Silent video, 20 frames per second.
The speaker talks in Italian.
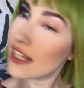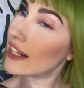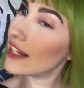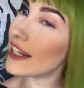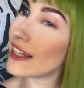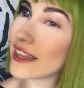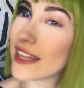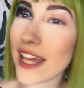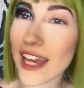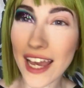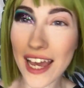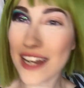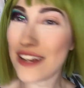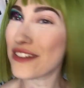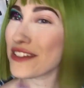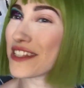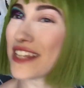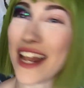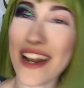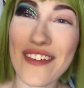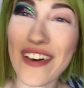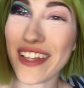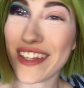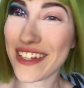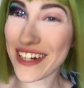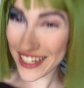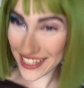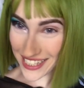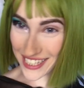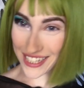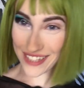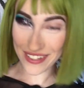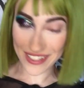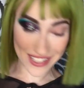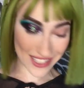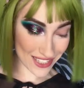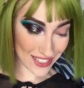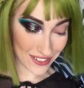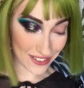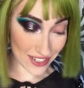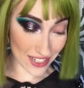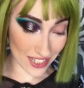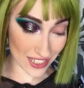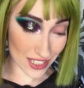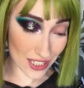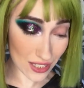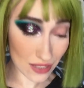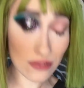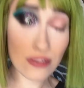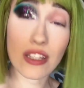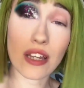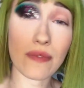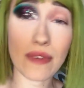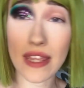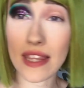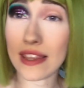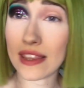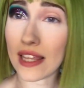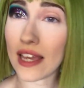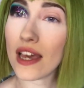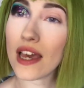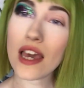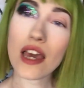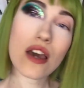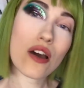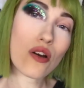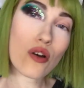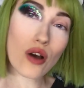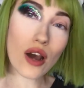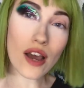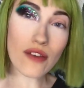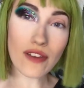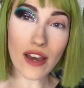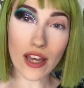I glitter hanno salvato la situazione assolutamente. Ora